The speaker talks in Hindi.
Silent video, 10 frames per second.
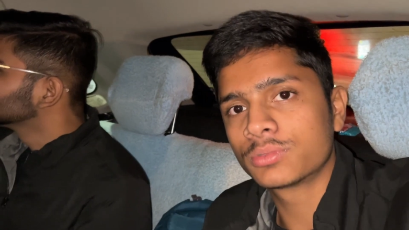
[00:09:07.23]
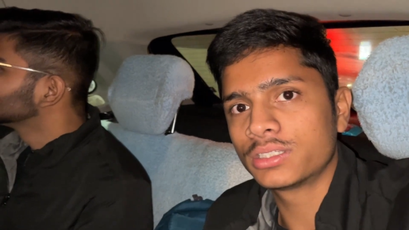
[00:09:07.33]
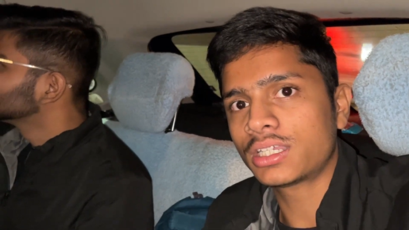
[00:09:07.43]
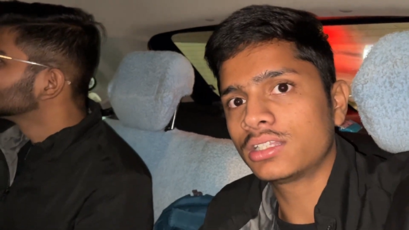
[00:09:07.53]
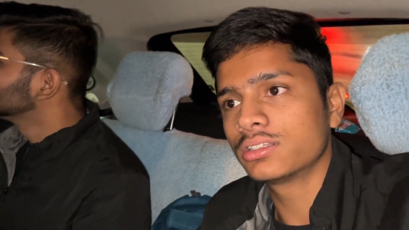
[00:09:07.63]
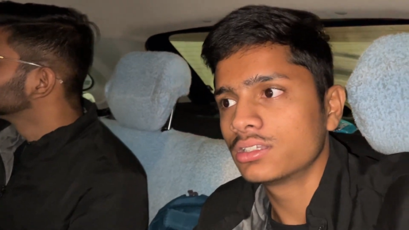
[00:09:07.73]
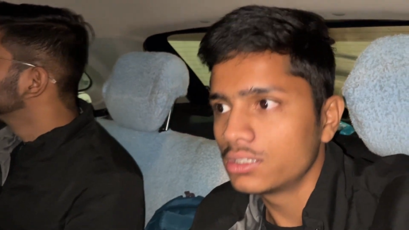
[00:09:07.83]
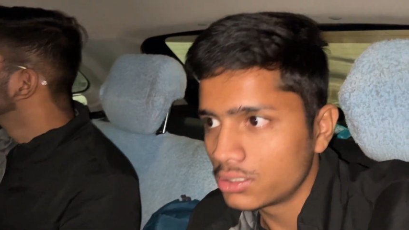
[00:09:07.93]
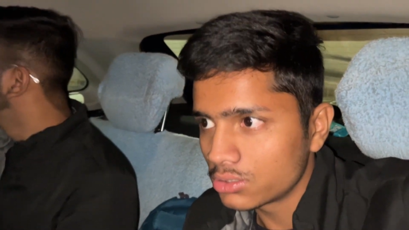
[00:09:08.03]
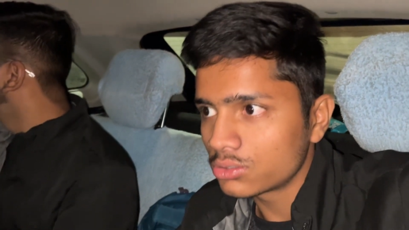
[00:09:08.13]
के साथ
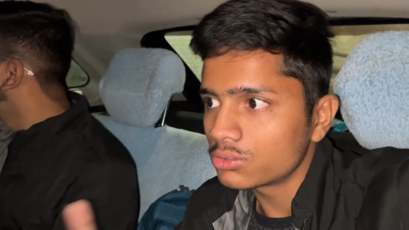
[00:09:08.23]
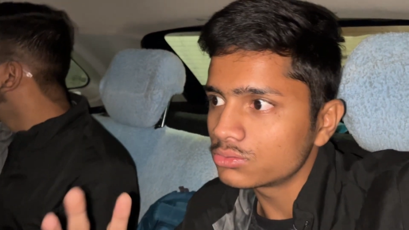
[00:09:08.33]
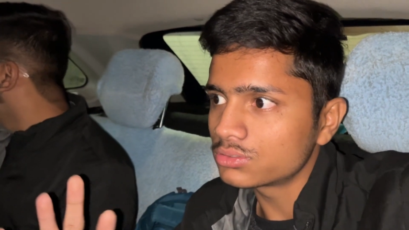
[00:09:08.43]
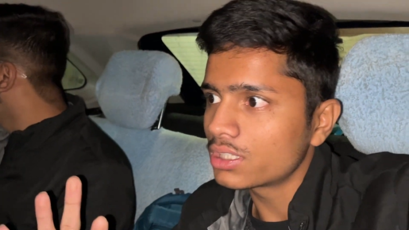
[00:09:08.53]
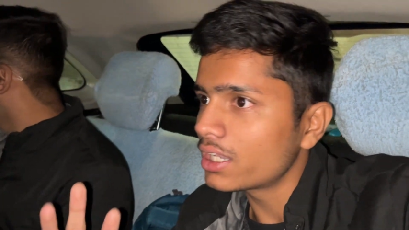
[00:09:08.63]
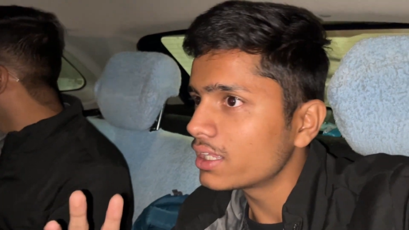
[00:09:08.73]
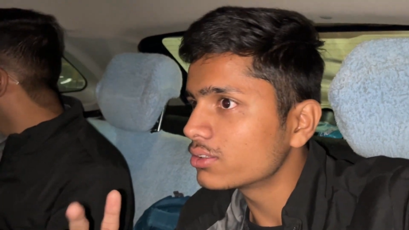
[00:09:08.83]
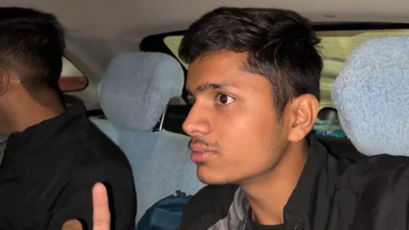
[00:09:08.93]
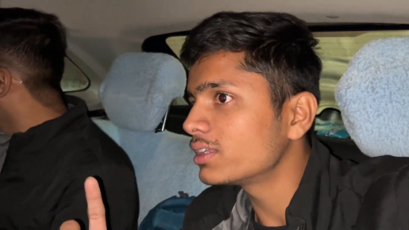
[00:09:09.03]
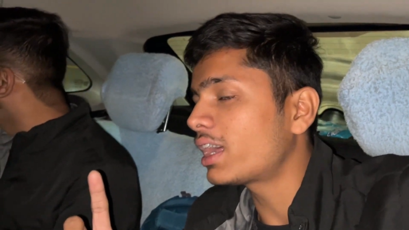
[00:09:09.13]
तो उसके लिए
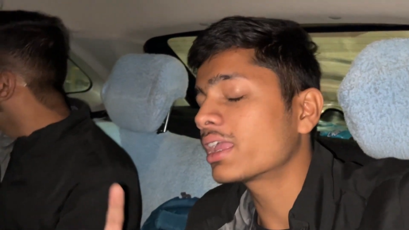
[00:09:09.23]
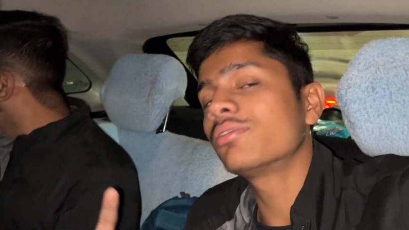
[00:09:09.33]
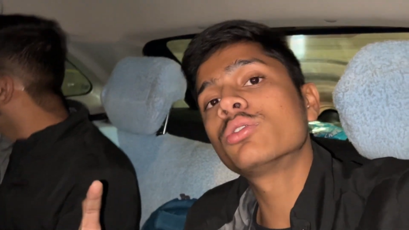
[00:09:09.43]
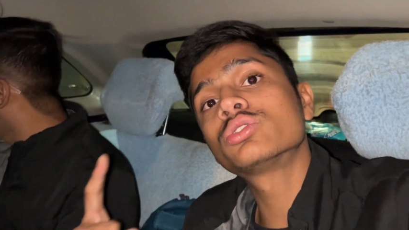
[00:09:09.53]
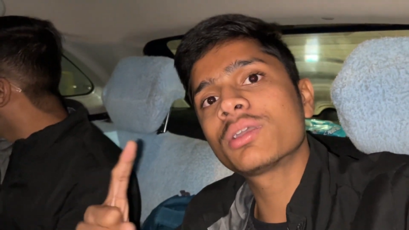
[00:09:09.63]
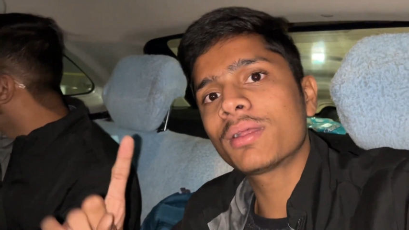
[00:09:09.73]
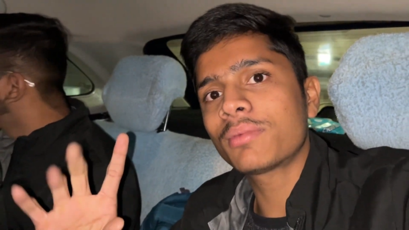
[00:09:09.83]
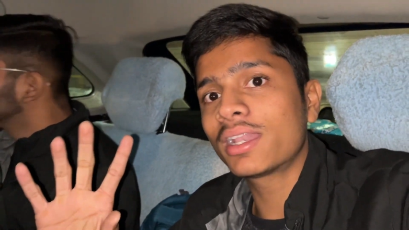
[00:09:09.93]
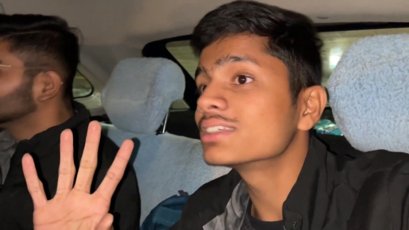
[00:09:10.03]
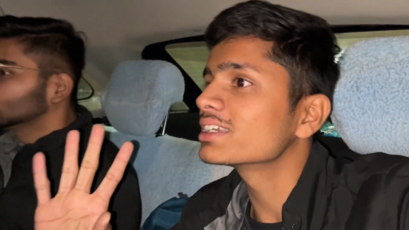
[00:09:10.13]
तो फिर आगे फिर उसके बाद
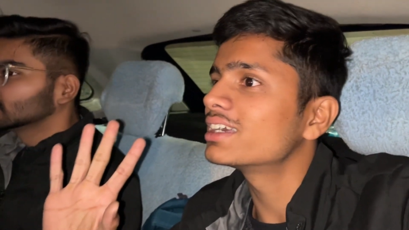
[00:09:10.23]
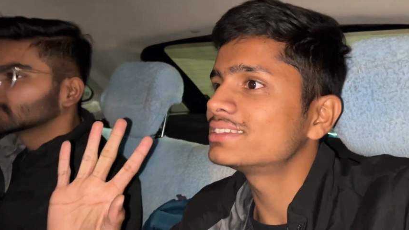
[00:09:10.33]
मानस के घर